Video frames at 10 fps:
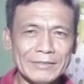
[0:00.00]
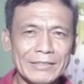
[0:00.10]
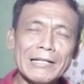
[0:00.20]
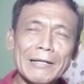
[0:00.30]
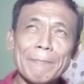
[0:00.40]

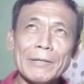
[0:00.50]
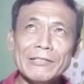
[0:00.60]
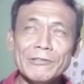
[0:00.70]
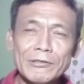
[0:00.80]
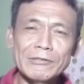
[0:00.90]
Mahal na
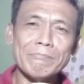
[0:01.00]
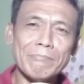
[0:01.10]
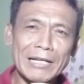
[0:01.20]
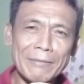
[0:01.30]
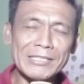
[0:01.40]
Panginoon,
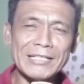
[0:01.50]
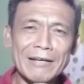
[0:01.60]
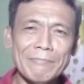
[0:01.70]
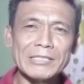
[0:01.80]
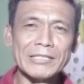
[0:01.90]
maraming
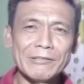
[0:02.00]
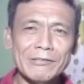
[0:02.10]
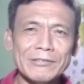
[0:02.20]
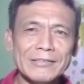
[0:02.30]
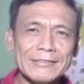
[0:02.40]
salamat sa iyo
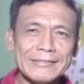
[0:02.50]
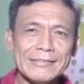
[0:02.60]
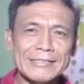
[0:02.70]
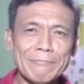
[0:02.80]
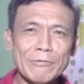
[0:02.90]

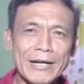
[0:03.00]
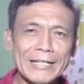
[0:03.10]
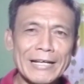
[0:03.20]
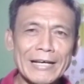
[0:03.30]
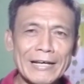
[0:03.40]
sa
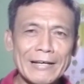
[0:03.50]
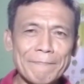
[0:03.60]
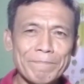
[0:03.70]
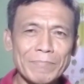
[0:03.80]
buhay na